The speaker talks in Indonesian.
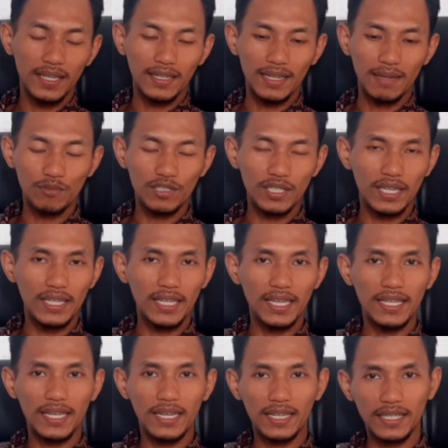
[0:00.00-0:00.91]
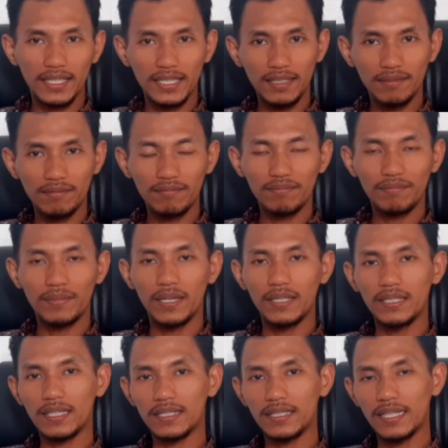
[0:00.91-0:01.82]
Namun saya yakin
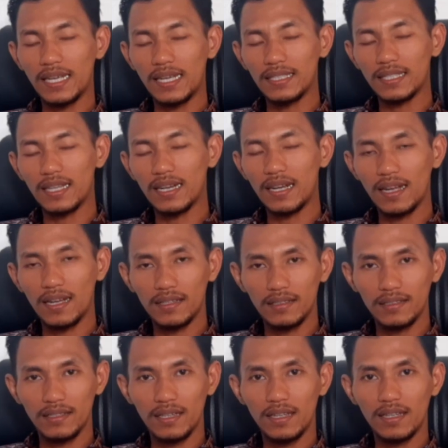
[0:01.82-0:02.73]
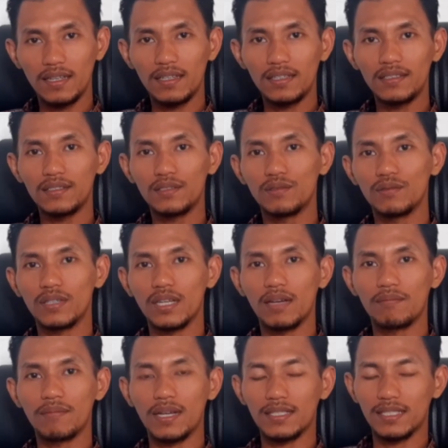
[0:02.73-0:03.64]
banyak di antara anda
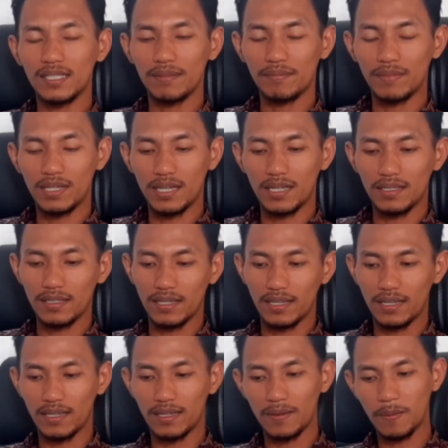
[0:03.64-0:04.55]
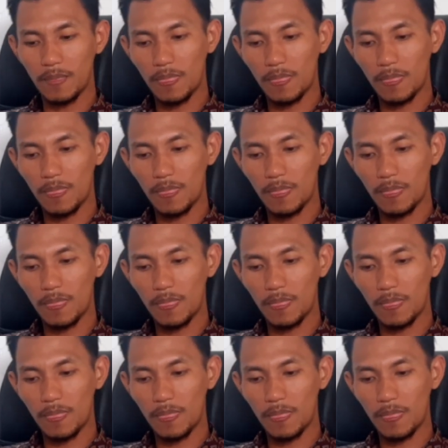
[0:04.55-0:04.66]
juga masih merasa